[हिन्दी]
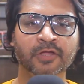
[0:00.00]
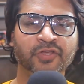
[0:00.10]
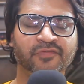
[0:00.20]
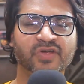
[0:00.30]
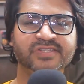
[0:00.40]

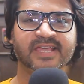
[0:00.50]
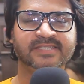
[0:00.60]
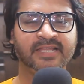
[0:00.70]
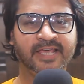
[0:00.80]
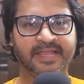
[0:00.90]
तो व्यूअर्स
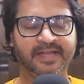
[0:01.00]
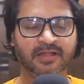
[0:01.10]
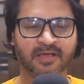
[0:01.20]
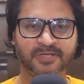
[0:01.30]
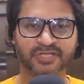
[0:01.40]
कैसी लगी ये
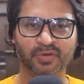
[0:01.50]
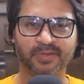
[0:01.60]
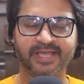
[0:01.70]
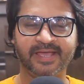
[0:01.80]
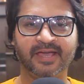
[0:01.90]
डील हमें ज़रूर
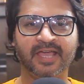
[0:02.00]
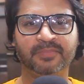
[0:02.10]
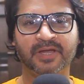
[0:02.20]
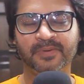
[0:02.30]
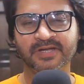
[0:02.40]
बताइएगा
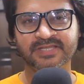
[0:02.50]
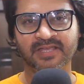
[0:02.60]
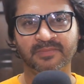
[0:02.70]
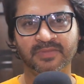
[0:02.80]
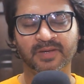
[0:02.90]
एक बार फिर
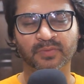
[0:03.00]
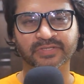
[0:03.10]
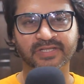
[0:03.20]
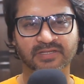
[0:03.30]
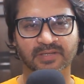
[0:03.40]
से हमने आपको
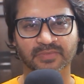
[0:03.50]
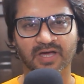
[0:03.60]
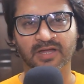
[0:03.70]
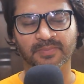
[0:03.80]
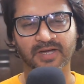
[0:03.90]
दे दिया
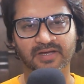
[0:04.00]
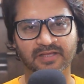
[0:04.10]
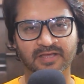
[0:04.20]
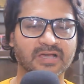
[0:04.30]
दमदार अपलेट है